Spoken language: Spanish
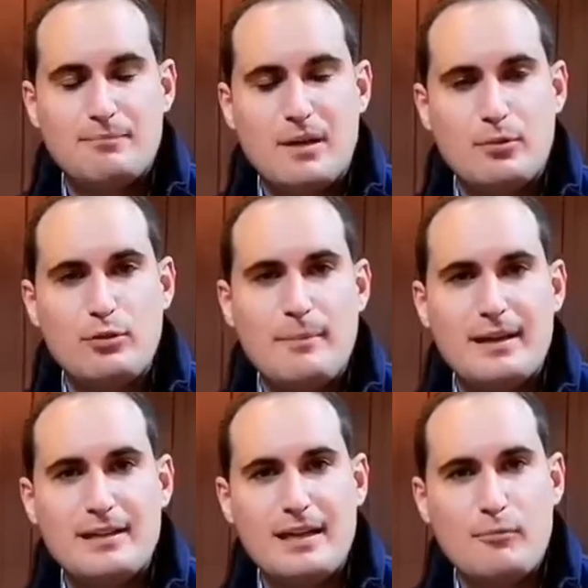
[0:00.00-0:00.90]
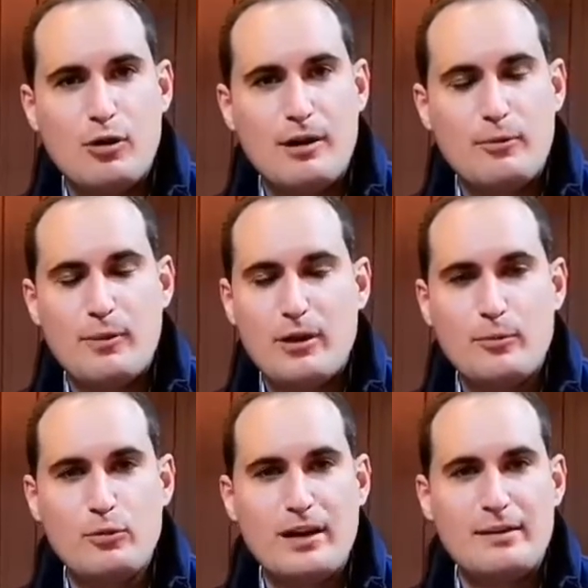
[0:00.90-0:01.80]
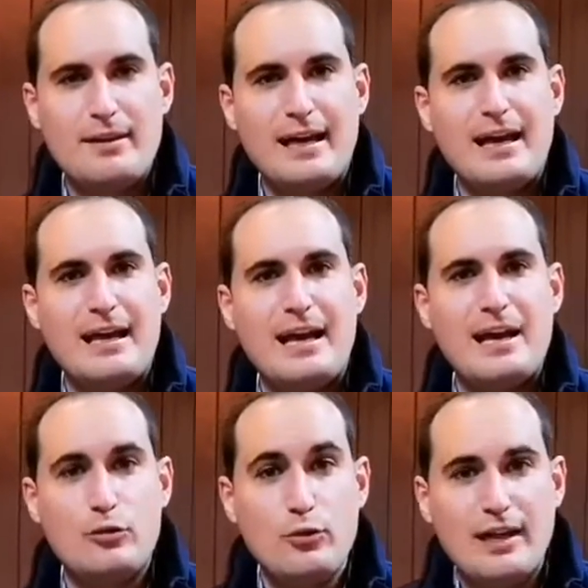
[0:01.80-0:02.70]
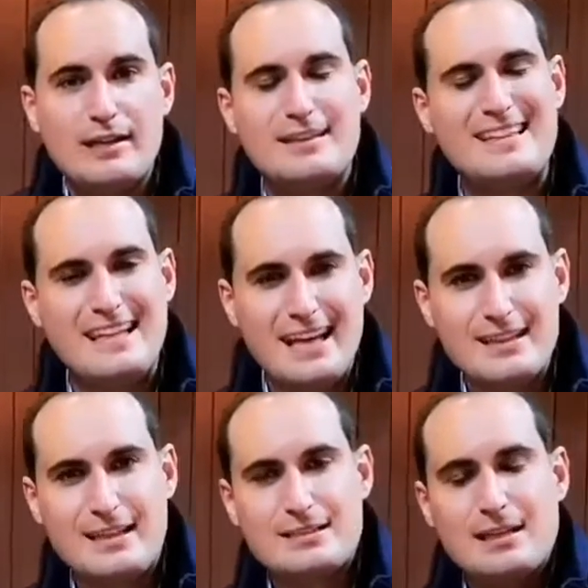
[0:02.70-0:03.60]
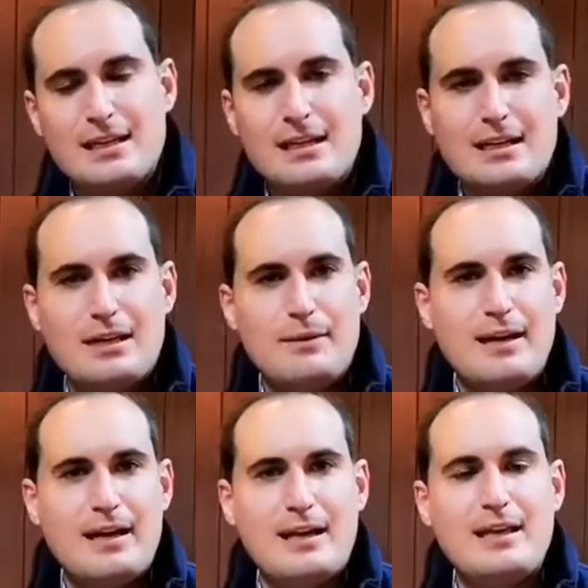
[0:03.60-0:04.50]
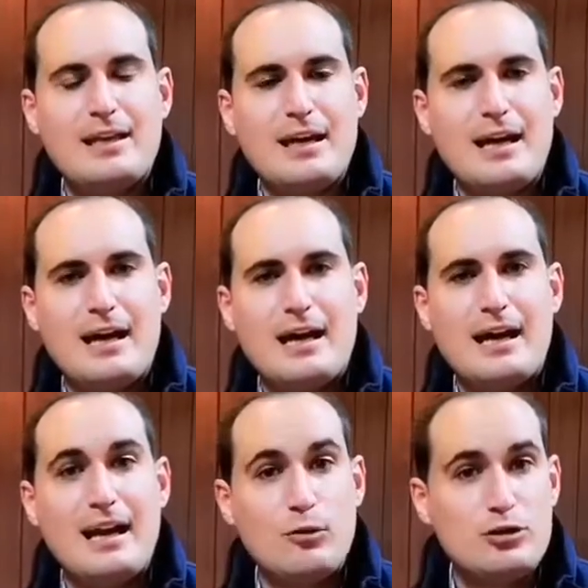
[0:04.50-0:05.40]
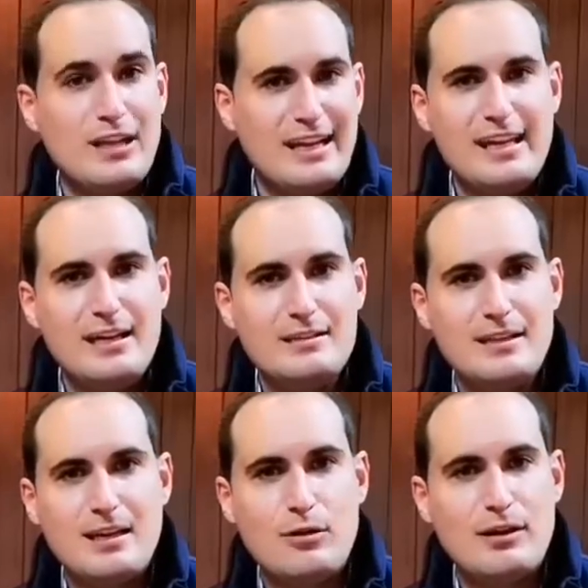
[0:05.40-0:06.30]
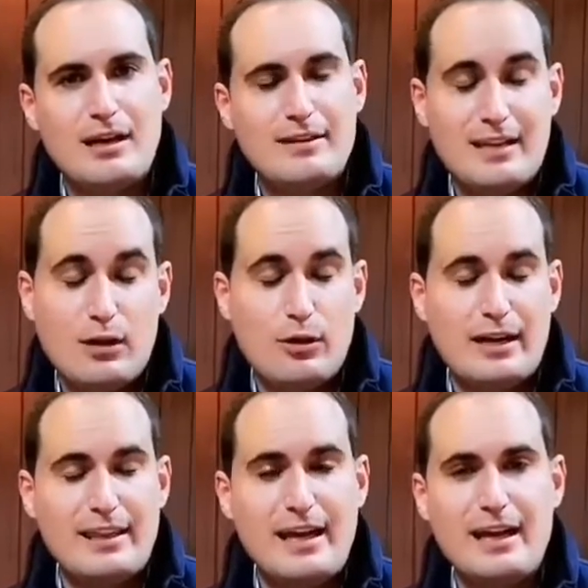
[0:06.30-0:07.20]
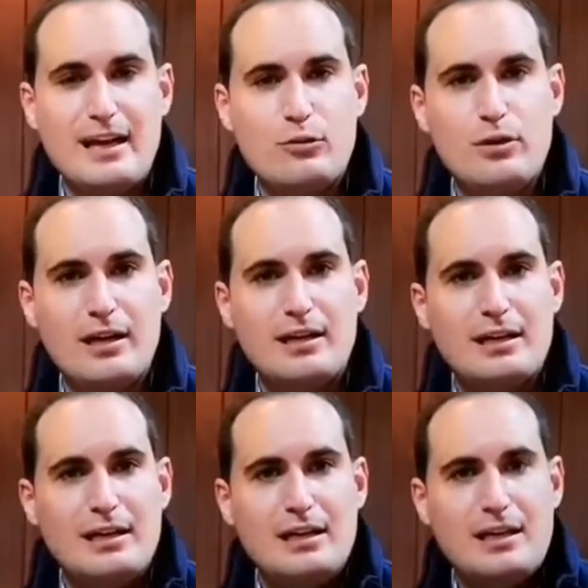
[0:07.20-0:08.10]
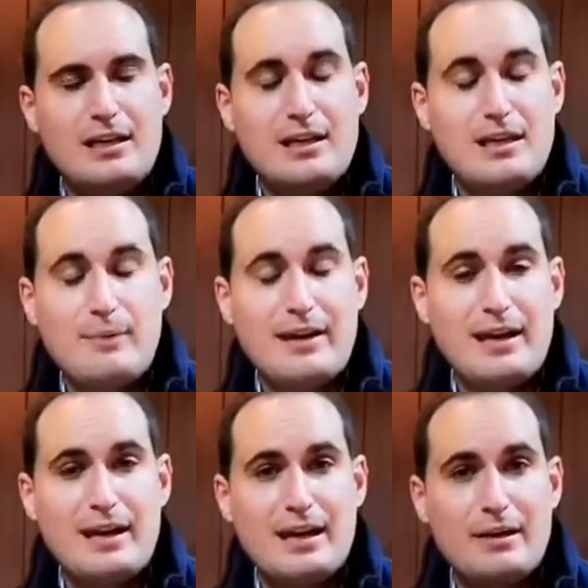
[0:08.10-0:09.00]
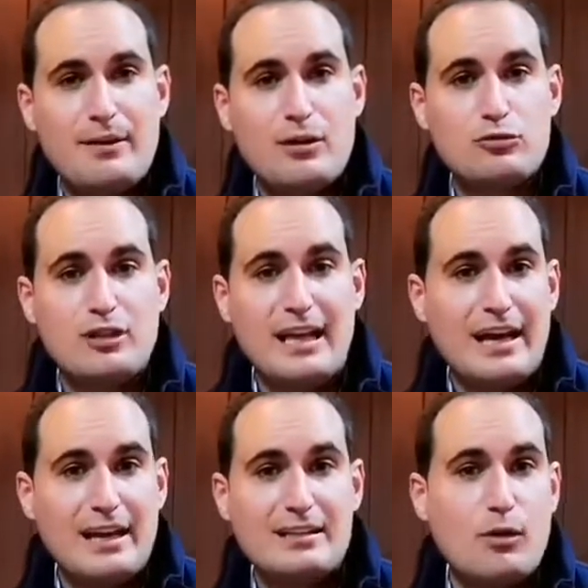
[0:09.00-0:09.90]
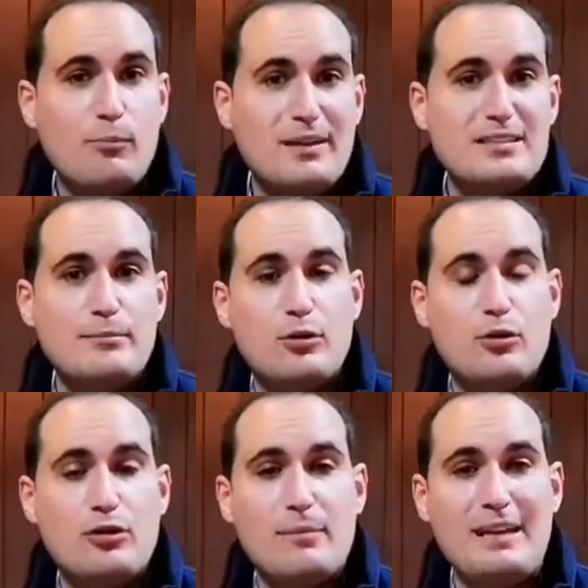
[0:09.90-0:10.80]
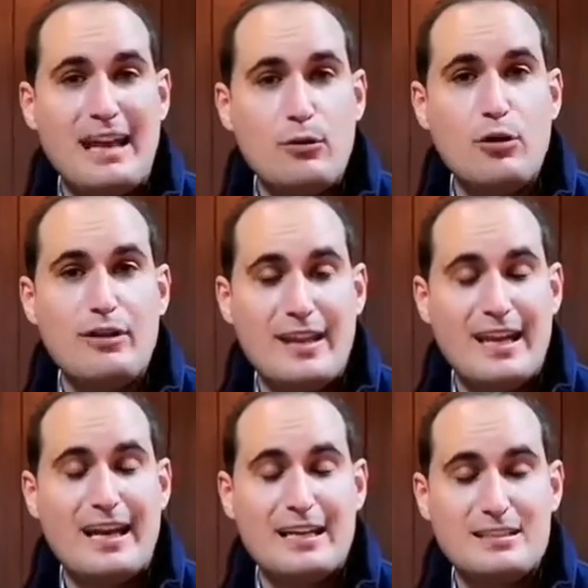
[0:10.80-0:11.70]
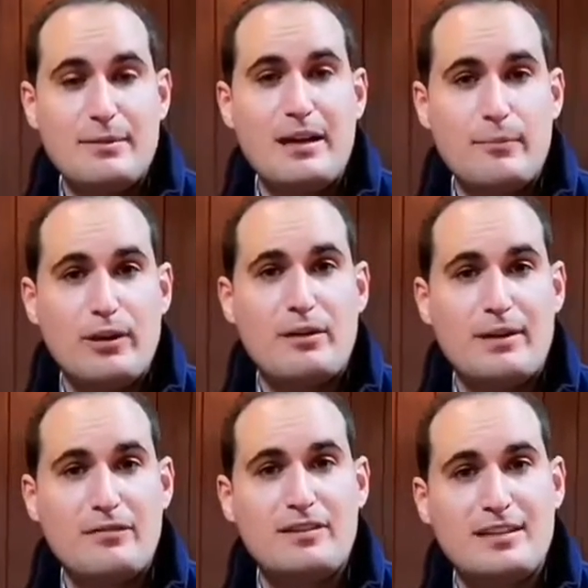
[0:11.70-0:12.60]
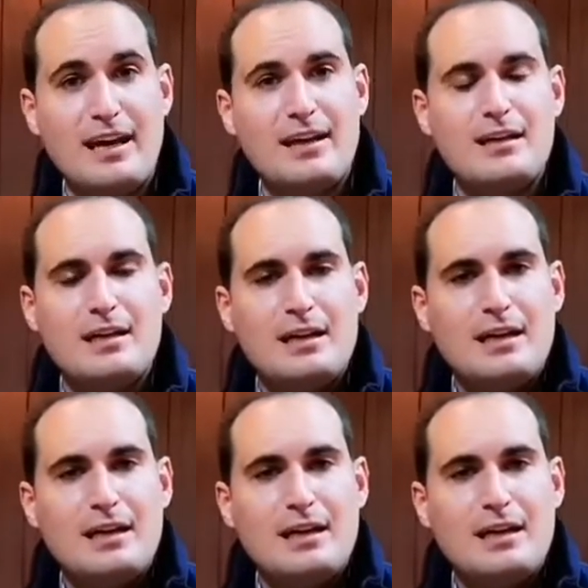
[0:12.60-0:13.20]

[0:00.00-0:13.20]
Por una parte hemos aprobado por unanimidad las ayudas directas que van a ir a, la hostelería de la, de la localidad, ayudas eh, que, van a, que van a oscilar hasta un máximo de 1.000 euros y de las que se van a poder beneficiar